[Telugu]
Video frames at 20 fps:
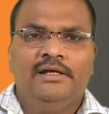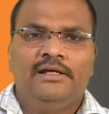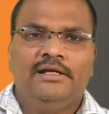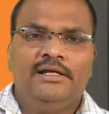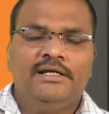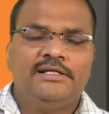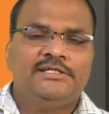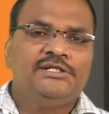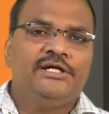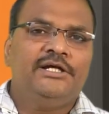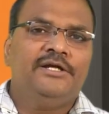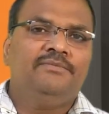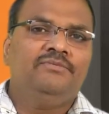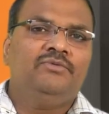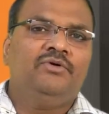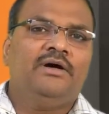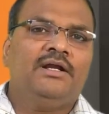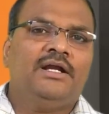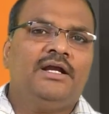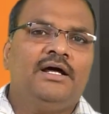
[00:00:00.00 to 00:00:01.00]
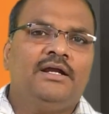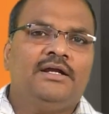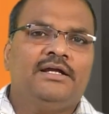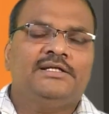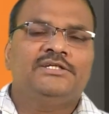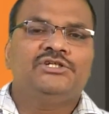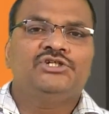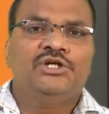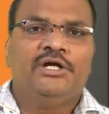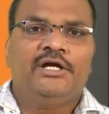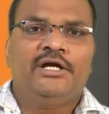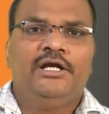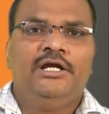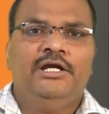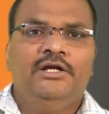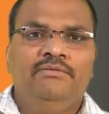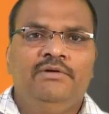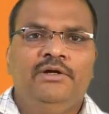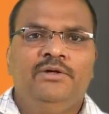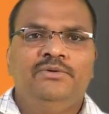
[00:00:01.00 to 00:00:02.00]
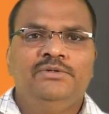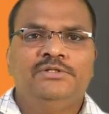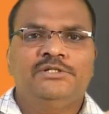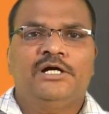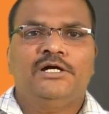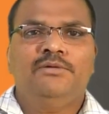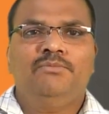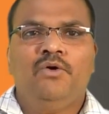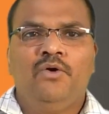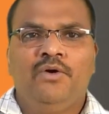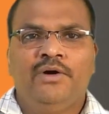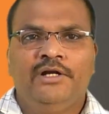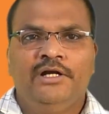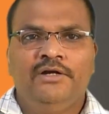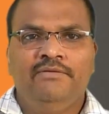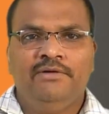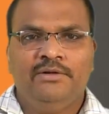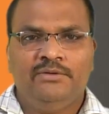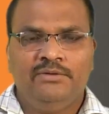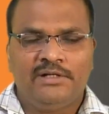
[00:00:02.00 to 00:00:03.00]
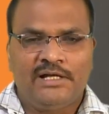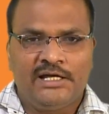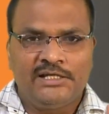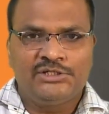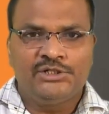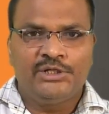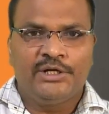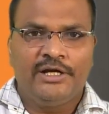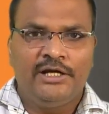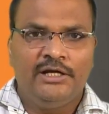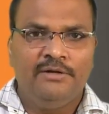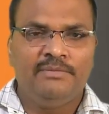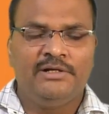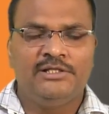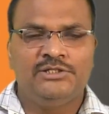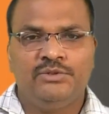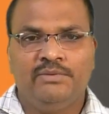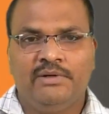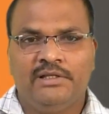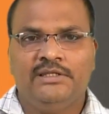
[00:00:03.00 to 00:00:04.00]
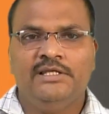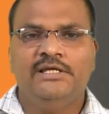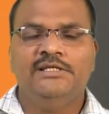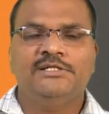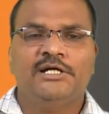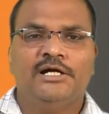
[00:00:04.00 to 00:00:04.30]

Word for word: ఇలా చేయడం ద్వారా రాజశేఖర రెడ్డి వేరు జగన్మోహన్ రెడ్డి వేరు రాజశేఖర రెడ్డి మంచి వ్యక్తి